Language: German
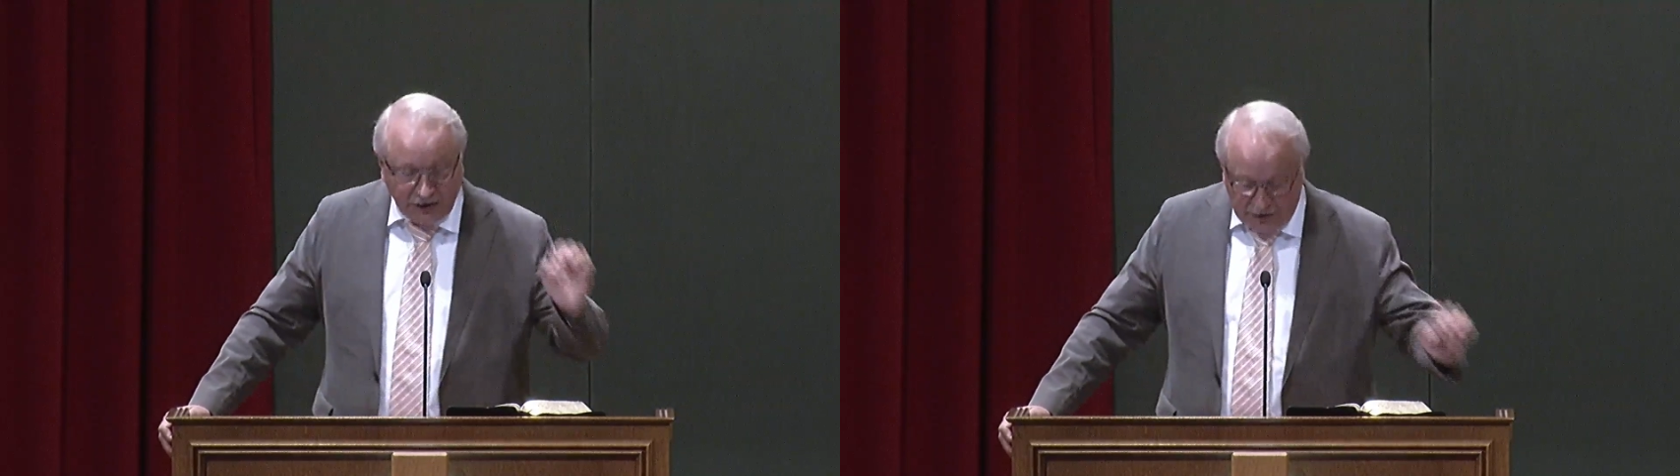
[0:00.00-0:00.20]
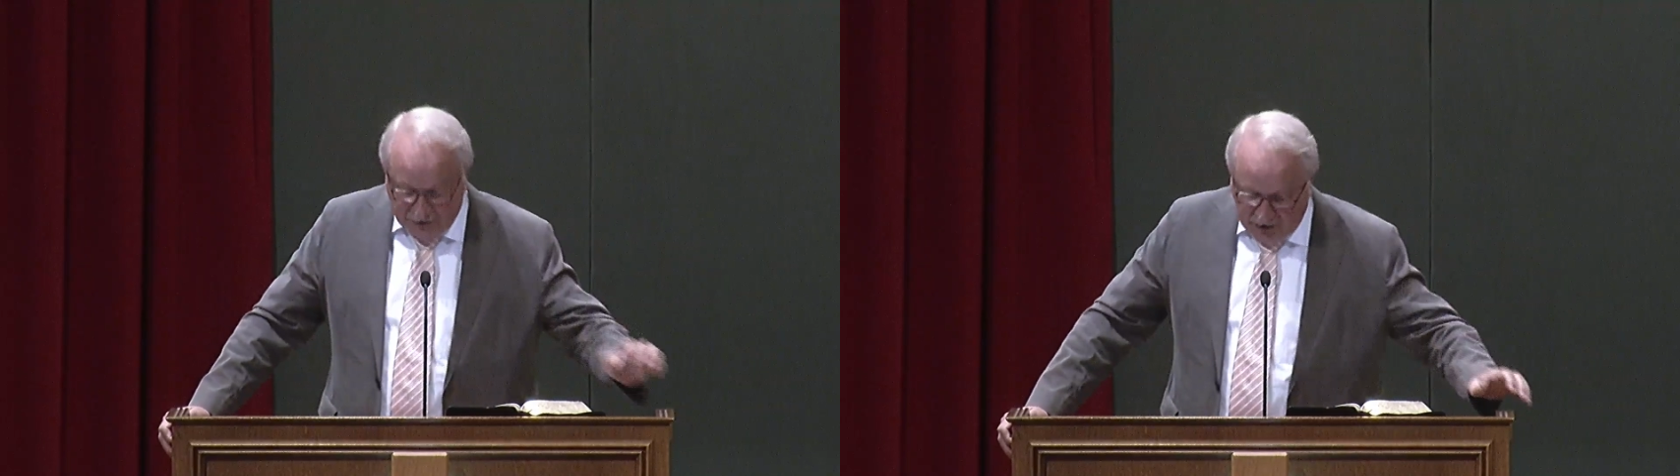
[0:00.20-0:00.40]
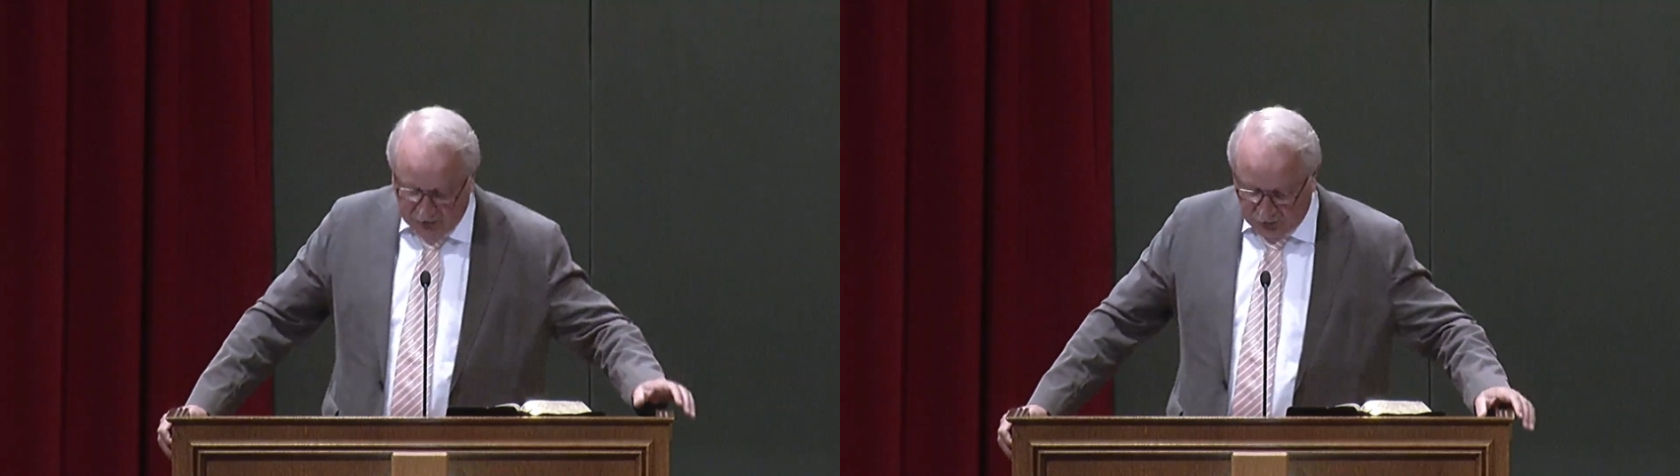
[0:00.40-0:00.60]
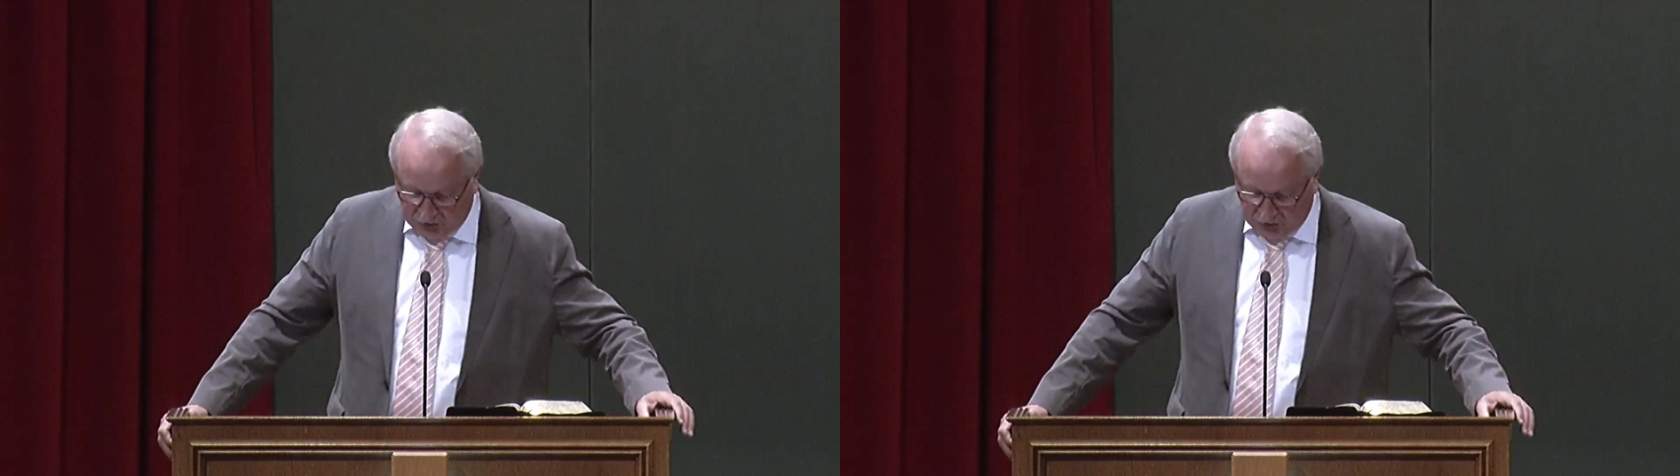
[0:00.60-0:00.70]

Herrn Jesus